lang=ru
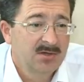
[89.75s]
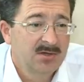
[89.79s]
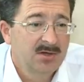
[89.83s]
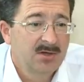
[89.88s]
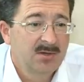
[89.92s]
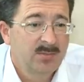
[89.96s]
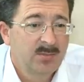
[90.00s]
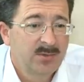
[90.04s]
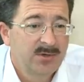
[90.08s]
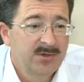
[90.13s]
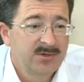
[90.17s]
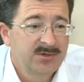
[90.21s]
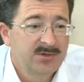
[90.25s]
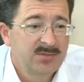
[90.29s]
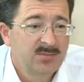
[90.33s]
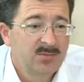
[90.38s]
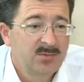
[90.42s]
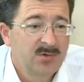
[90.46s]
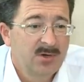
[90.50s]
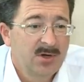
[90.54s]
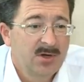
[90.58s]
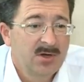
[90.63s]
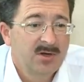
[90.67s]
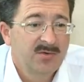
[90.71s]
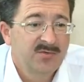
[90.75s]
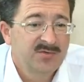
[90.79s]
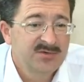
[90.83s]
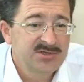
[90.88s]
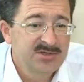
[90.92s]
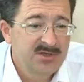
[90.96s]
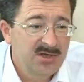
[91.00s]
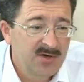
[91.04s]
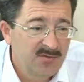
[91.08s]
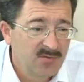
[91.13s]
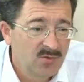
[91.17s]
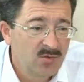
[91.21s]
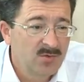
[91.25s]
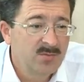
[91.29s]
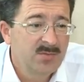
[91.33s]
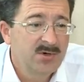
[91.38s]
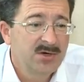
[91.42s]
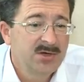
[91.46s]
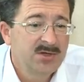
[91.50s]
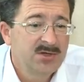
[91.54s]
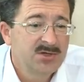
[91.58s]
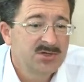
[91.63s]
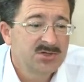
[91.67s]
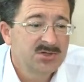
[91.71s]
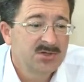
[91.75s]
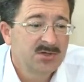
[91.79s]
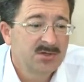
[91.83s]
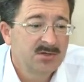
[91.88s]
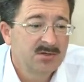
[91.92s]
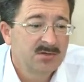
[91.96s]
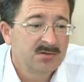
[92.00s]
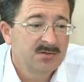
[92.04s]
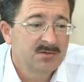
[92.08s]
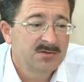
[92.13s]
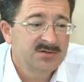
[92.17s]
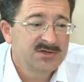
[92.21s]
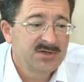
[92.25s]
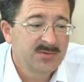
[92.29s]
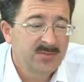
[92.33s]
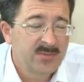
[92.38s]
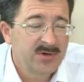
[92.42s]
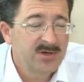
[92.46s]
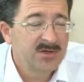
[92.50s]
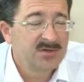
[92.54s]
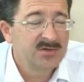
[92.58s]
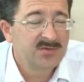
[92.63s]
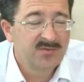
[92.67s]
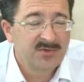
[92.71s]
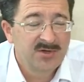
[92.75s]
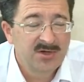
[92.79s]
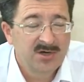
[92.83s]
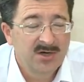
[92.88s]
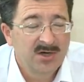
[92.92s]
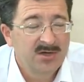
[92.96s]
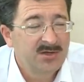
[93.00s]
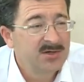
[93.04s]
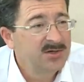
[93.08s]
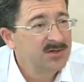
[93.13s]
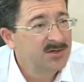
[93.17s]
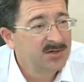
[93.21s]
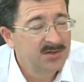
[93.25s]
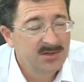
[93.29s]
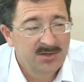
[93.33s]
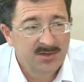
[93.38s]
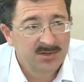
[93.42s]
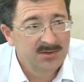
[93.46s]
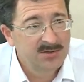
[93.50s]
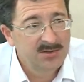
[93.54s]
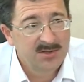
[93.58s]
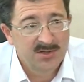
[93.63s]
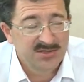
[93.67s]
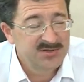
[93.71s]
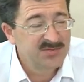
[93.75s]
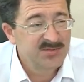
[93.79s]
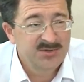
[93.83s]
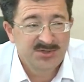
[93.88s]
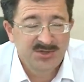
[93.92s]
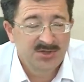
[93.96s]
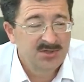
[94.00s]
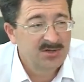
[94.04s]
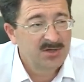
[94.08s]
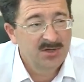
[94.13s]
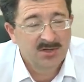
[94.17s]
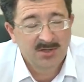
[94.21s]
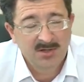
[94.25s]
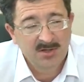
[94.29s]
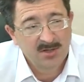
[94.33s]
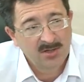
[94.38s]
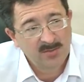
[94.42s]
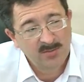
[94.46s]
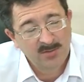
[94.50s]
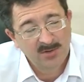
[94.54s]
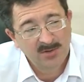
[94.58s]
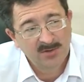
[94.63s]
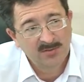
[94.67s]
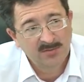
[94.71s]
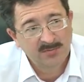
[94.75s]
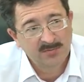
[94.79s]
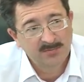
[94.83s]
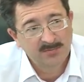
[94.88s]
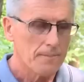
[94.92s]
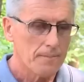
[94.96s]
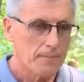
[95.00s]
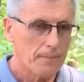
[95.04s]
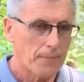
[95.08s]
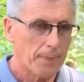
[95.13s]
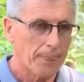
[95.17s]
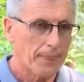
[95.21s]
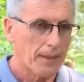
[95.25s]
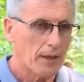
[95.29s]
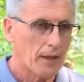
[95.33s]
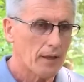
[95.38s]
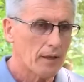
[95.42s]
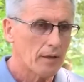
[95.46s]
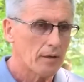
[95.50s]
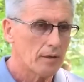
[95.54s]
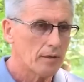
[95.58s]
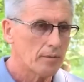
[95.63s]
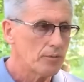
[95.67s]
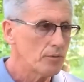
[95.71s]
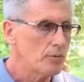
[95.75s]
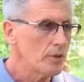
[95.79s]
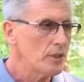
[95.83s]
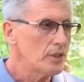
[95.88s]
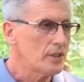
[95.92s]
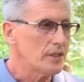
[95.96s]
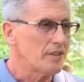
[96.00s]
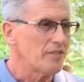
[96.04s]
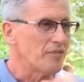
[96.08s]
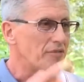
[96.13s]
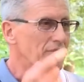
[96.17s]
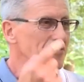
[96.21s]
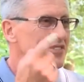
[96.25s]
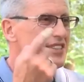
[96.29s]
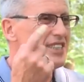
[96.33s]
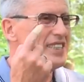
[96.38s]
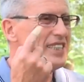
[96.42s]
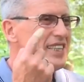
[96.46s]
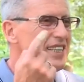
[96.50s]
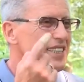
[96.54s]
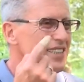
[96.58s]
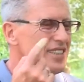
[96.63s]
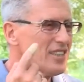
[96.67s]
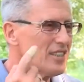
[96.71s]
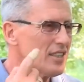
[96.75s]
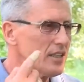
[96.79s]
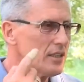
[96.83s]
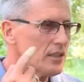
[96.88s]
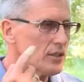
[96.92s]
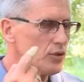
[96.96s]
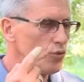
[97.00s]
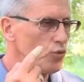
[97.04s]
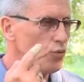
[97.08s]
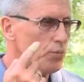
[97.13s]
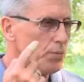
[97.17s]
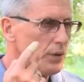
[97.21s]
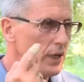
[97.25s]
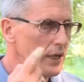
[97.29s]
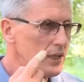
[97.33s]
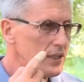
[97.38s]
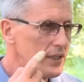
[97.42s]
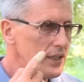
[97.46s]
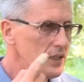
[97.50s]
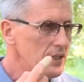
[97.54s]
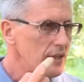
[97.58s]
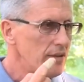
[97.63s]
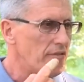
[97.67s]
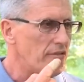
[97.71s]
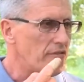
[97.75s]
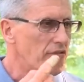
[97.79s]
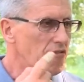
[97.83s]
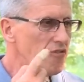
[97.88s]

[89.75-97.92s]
Да, поэтому в основном, конечно, запретов никаких нет на размещение таких объектов. А еще пиво не воспринимается многими как алкогольный напиток.